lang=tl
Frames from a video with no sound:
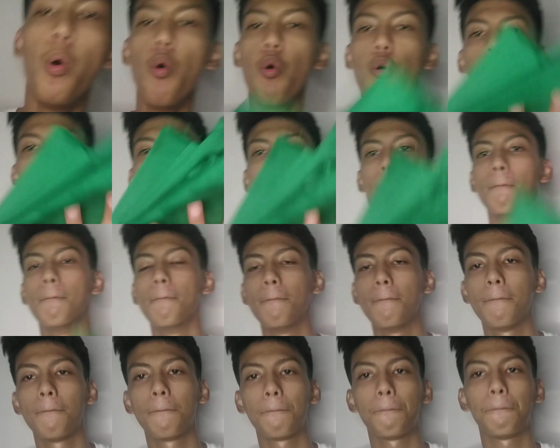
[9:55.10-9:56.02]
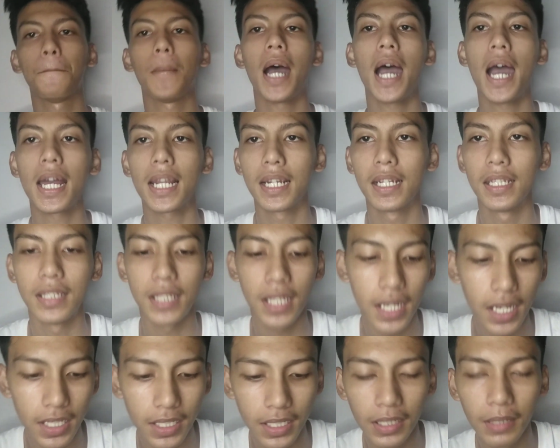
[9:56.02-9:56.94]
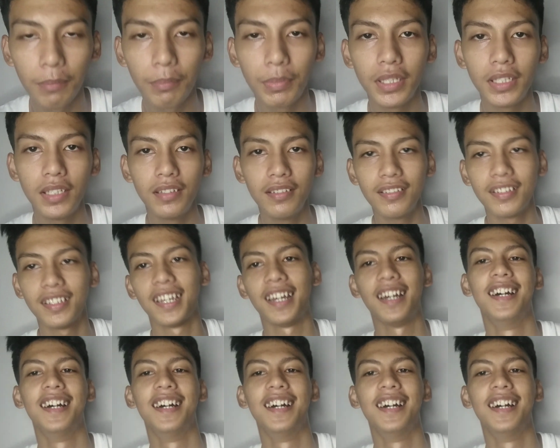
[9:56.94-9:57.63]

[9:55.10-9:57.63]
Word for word: Boom! parang neneng ding.